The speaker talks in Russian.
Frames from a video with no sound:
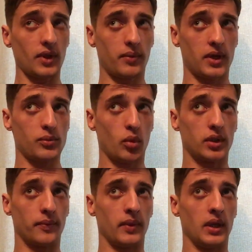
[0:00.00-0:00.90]

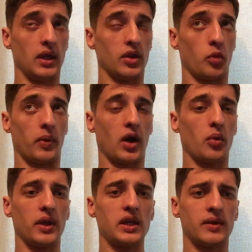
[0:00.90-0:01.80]
посмотрим. Но пока у
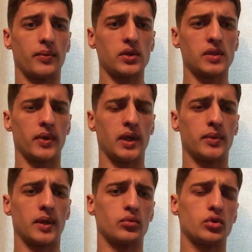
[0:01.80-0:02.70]
меня есть вопросы по ней,
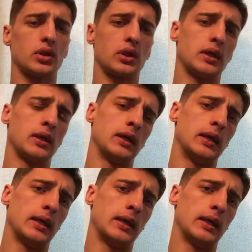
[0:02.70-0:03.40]
потому что